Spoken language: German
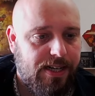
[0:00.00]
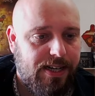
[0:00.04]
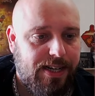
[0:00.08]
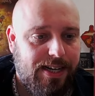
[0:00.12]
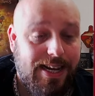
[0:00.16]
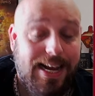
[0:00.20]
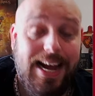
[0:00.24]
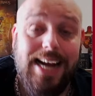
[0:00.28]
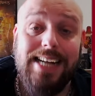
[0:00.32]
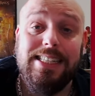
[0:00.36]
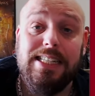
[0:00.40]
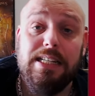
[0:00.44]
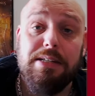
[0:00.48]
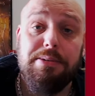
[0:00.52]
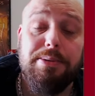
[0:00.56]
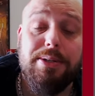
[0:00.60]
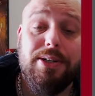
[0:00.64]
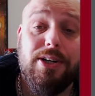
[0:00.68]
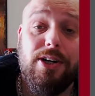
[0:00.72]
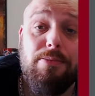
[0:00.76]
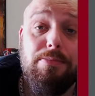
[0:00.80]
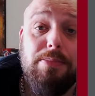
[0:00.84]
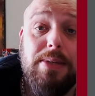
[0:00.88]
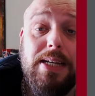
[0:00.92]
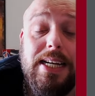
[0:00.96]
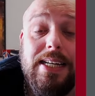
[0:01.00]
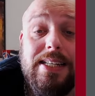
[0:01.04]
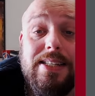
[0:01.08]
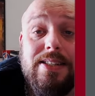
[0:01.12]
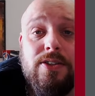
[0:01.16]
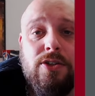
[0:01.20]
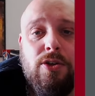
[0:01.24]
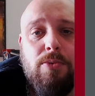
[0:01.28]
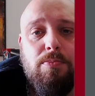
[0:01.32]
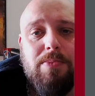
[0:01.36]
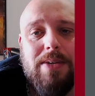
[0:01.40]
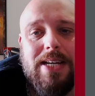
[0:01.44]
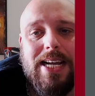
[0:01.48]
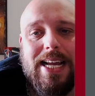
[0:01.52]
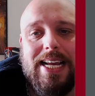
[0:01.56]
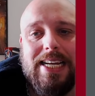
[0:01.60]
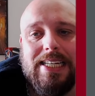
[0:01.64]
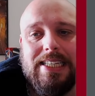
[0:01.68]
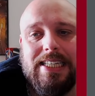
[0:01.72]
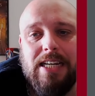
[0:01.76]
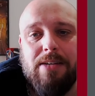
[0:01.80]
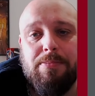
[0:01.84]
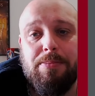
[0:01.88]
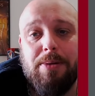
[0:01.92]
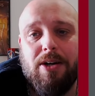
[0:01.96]
Herzlich willkommen hier zum
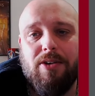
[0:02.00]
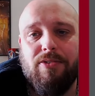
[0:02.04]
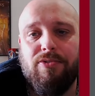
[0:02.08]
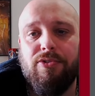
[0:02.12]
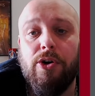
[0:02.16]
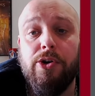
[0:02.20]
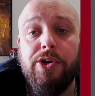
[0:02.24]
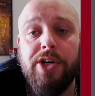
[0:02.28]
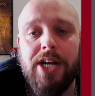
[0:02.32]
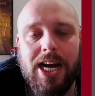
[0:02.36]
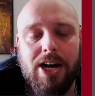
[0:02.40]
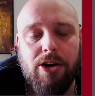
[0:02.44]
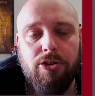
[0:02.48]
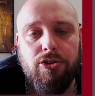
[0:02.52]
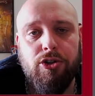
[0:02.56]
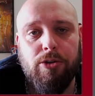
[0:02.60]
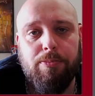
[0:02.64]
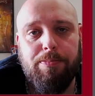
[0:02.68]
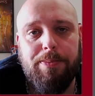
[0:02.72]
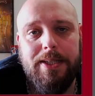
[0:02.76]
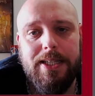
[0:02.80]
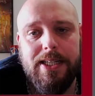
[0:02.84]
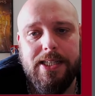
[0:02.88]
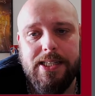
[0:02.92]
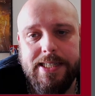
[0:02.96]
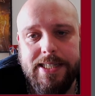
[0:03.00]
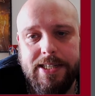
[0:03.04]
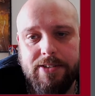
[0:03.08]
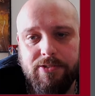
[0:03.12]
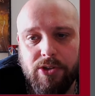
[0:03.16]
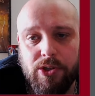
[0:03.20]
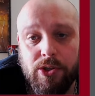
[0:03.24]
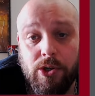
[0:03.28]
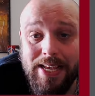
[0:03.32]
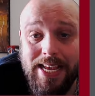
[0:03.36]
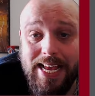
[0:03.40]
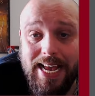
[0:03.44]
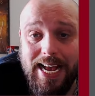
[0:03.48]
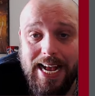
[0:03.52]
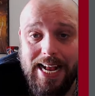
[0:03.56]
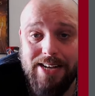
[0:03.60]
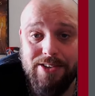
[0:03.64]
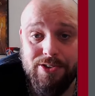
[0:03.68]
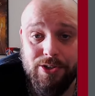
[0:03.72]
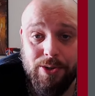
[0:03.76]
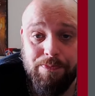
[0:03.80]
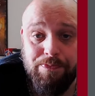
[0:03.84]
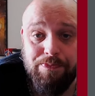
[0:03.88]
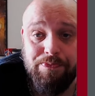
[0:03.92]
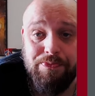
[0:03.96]
Charakterbau von How to Be a Hero.
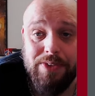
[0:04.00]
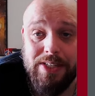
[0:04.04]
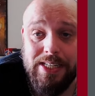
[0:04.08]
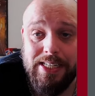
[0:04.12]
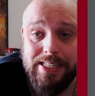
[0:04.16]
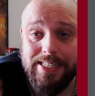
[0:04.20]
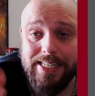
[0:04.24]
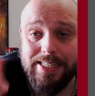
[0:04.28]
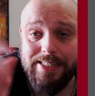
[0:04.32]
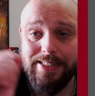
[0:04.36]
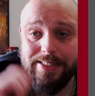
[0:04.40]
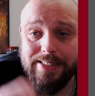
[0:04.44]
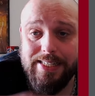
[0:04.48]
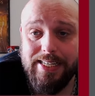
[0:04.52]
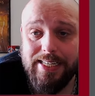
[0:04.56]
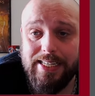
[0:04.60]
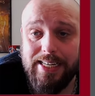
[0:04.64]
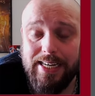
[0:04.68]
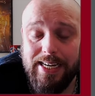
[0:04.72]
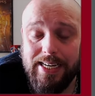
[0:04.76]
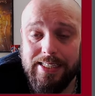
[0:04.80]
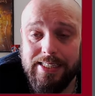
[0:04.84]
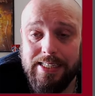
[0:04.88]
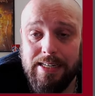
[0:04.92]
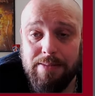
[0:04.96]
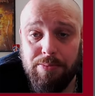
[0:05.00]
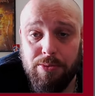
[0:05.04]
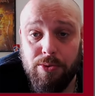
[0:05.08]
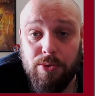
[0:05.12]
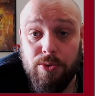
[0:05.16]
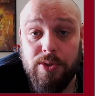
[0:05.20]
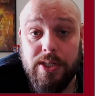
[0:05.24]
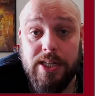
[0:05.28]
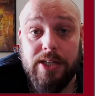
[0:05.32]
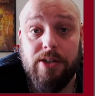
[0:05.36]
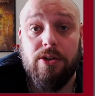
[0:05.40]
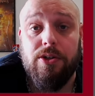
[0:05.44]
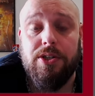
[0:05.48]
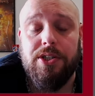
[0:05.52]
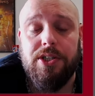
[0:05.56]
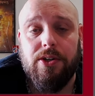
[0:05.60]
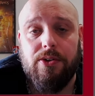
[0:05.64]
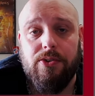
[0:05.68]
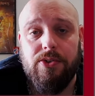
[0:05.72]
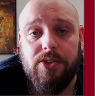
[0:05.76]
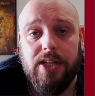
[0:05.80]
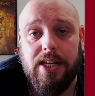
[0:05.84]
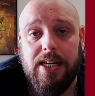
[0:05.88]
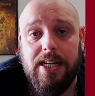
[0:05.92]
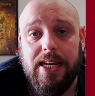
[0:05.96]
Also, das ist der Charakterbogen, den könnt ihr
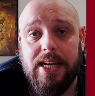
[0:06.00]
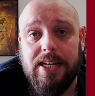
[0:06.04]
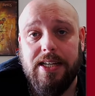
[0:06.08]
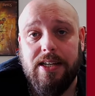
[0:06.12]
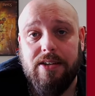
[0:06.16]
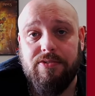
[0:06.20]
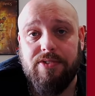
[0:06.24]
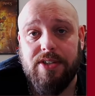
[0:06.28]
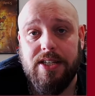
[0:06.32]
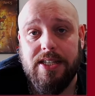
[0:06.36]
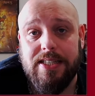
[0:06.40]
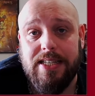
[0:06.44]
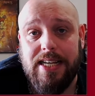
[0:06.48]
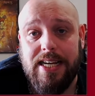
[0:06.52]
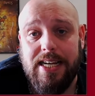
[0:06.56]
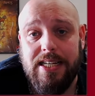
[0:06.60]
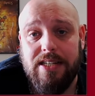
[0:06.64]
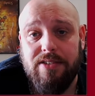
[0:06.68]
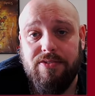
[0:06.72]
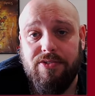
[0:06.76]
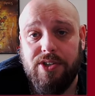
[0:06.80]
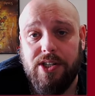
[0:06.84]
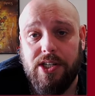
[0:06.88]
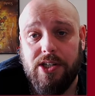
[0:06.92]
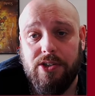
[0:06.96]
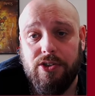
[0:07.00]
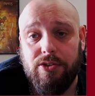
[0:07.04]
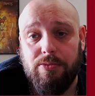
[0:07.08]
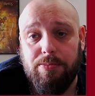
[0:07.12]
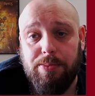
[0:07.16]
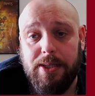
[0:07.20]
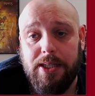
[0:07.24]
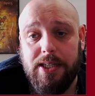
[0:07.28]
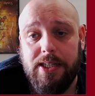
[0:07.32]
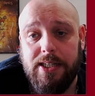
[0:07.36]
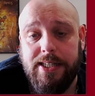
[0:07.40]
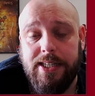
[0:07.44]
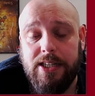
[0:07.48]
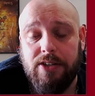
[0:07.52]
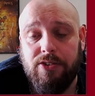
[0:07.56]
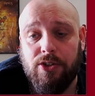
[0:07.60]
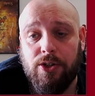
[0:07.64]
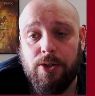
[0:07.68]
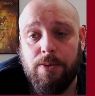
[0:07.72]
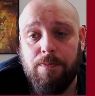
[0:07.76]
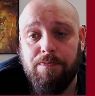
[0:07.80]
runterladen auf der Seite von How to Be a Hero,